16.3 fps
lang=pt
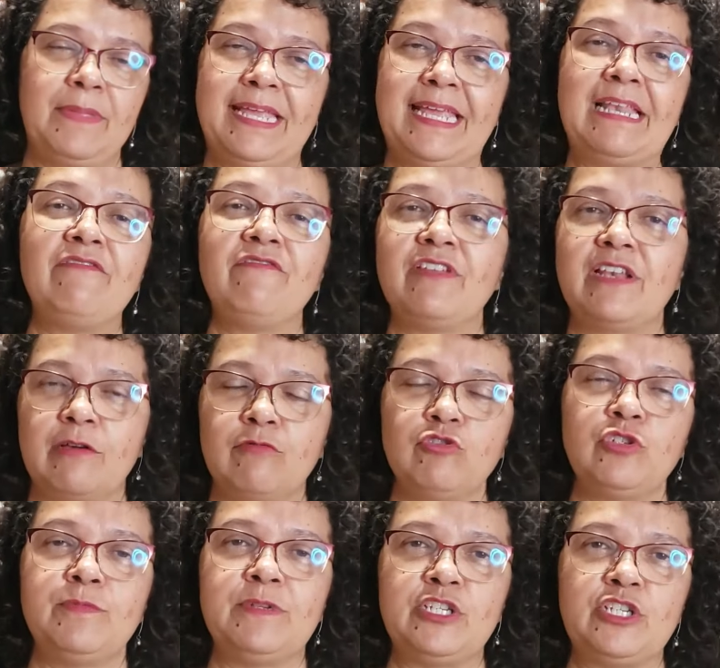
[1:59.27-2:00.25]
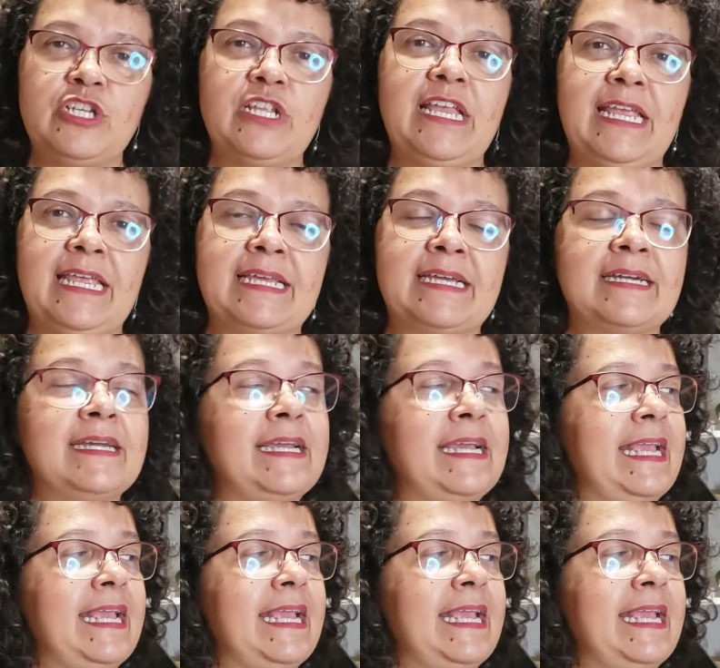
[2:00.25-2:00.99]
Aquele vilão de mentirinha